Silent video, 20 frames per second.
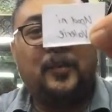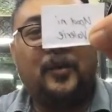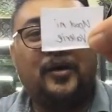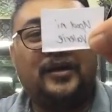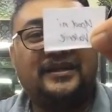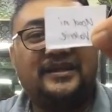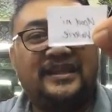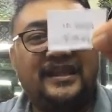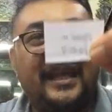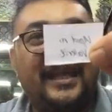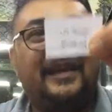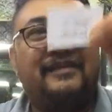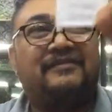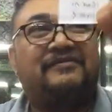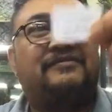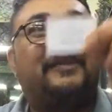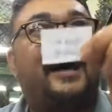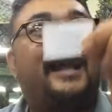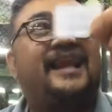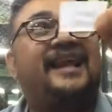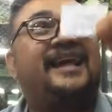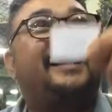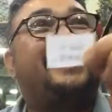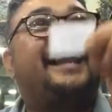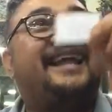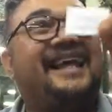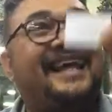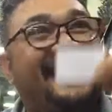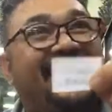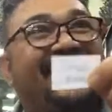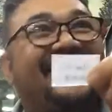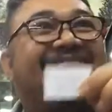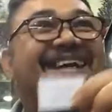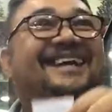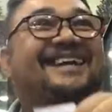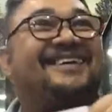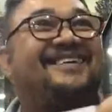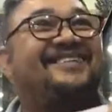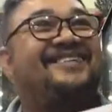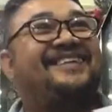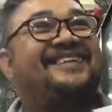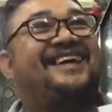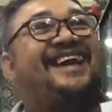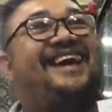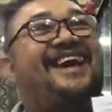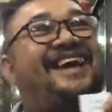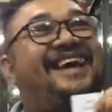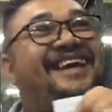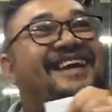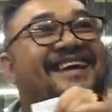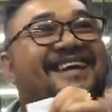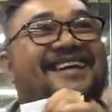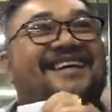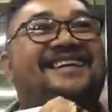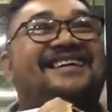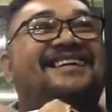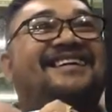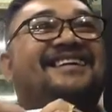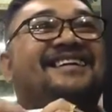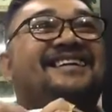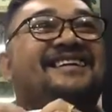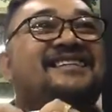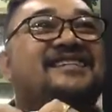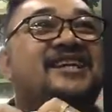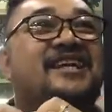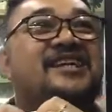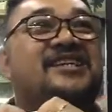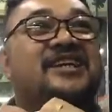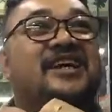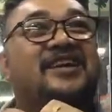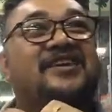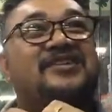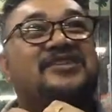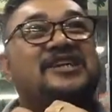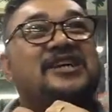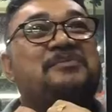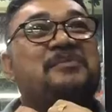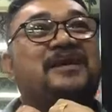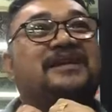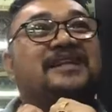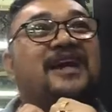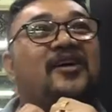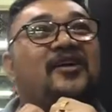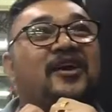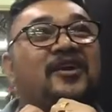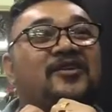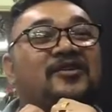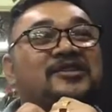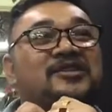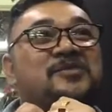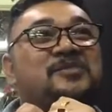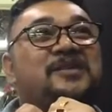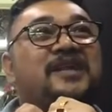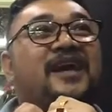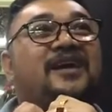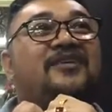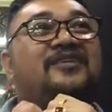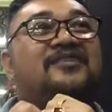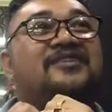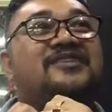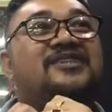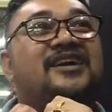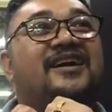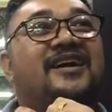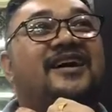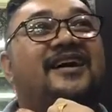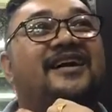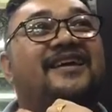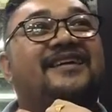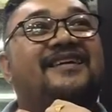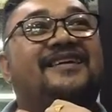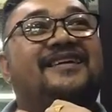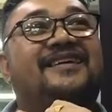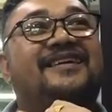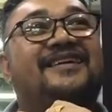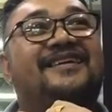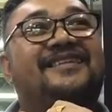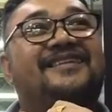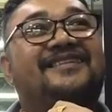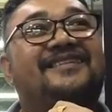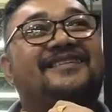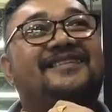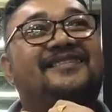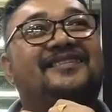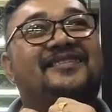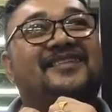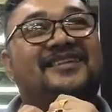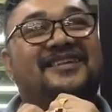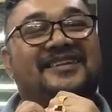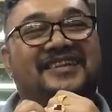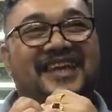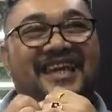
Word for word: Upod ni Valerie. Okay. Si Richard gusto niya magdaog. Ano gusto mo dagol, Chard? T-shirt.